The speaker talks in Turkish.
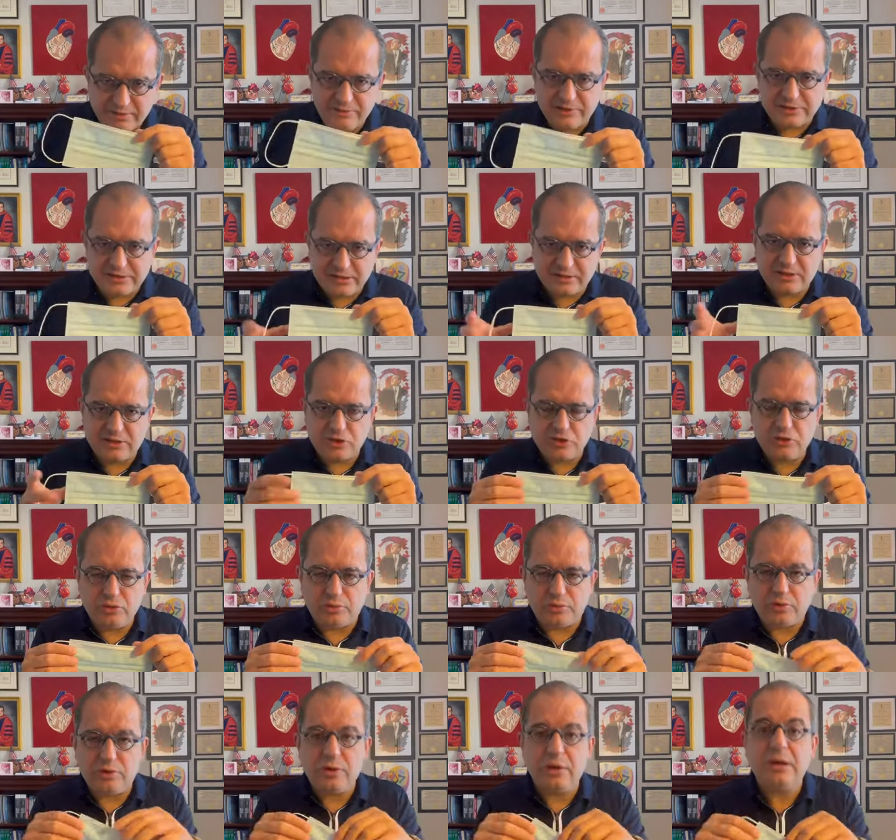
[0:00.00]
fazla taşıyor
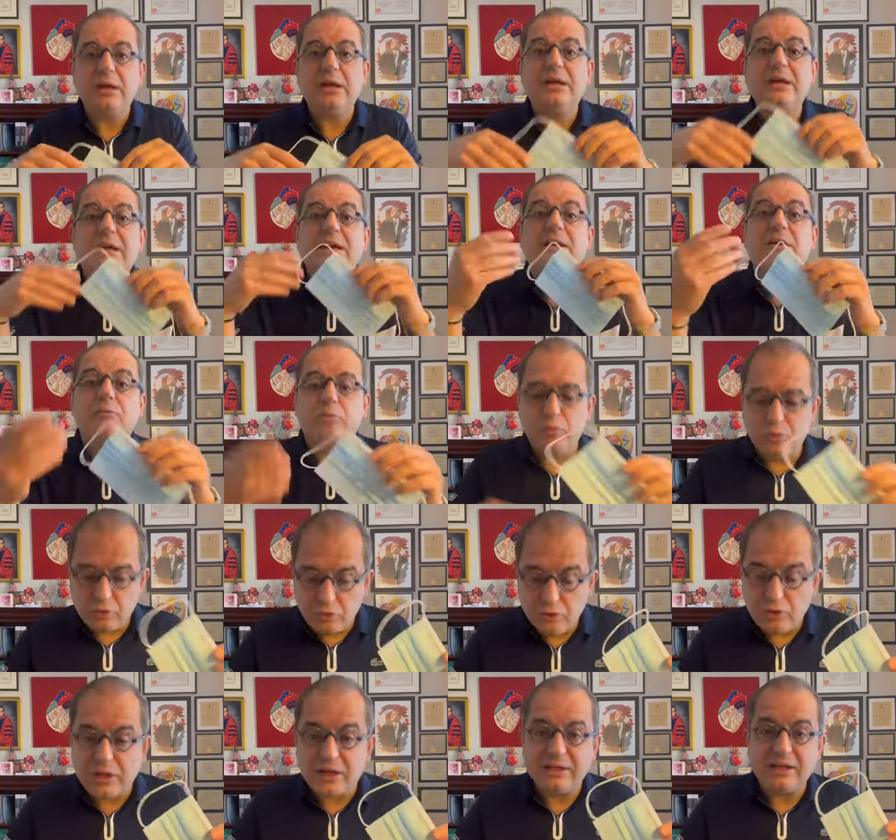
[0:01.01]
mu?
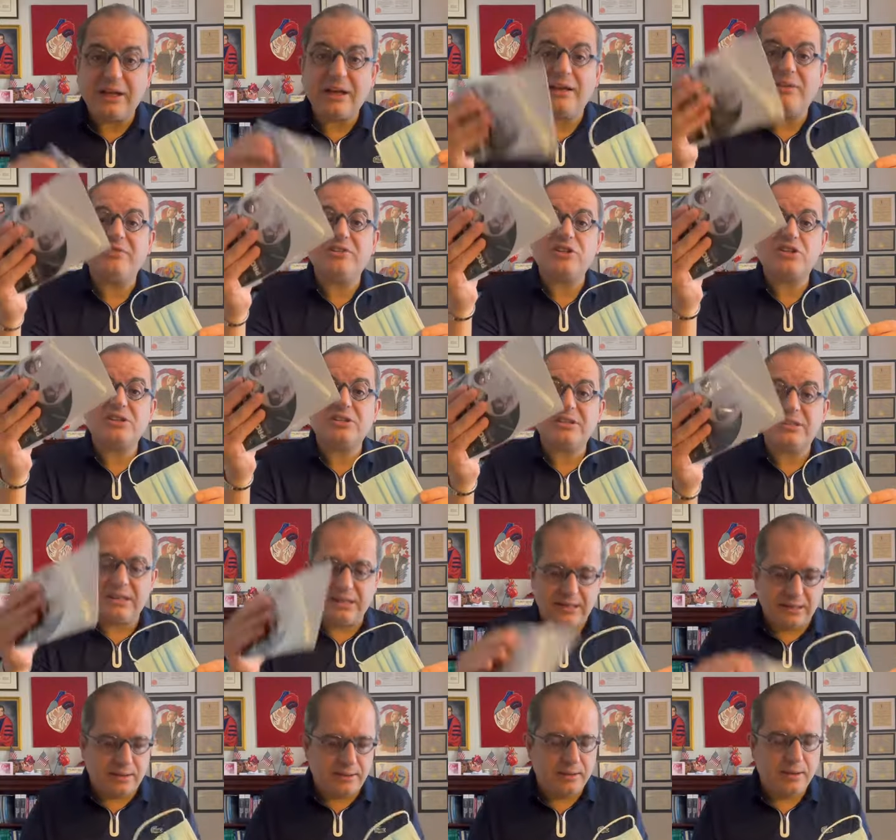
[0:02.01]
bunun kadar efficient
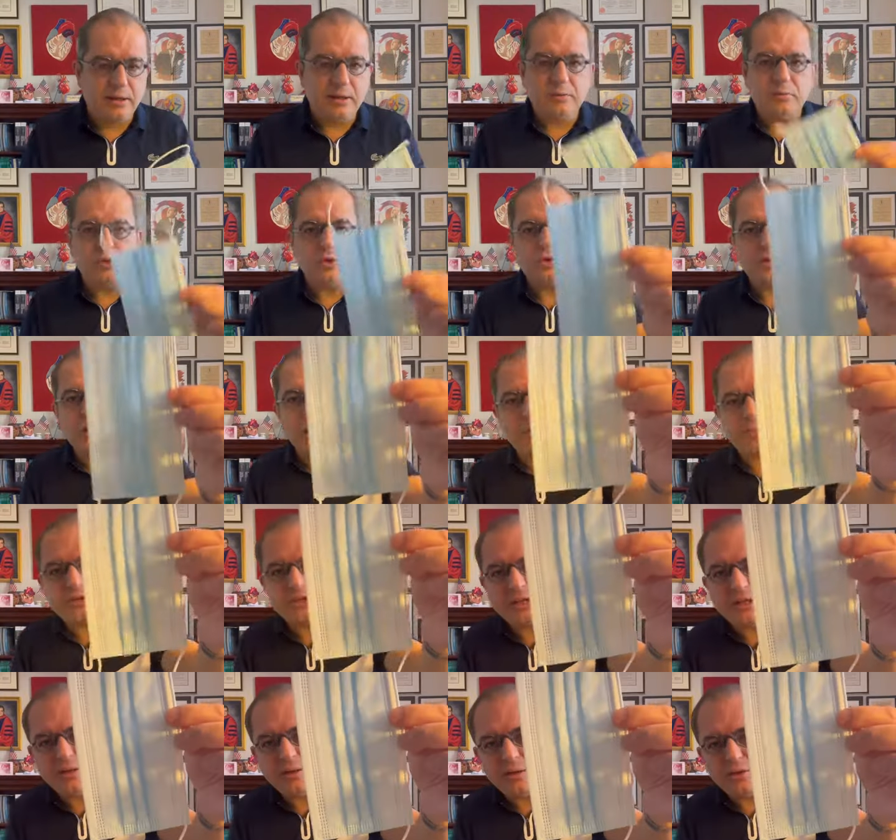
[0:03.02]
değil. Bunu ne
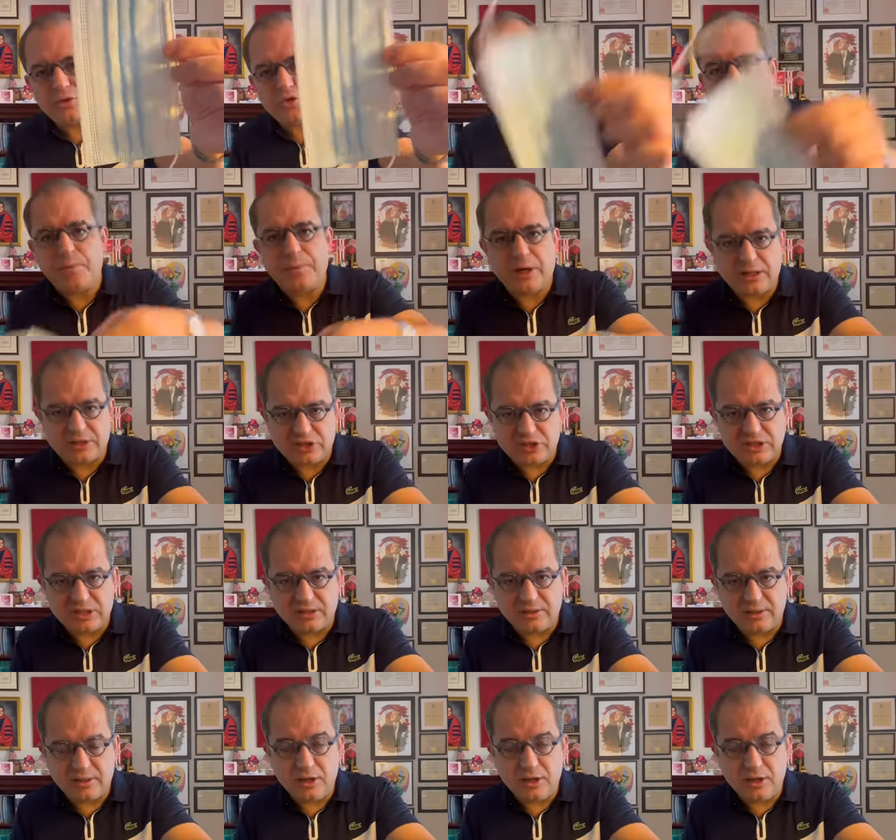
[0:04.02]
yapacaksın? Çöpe atacaksın.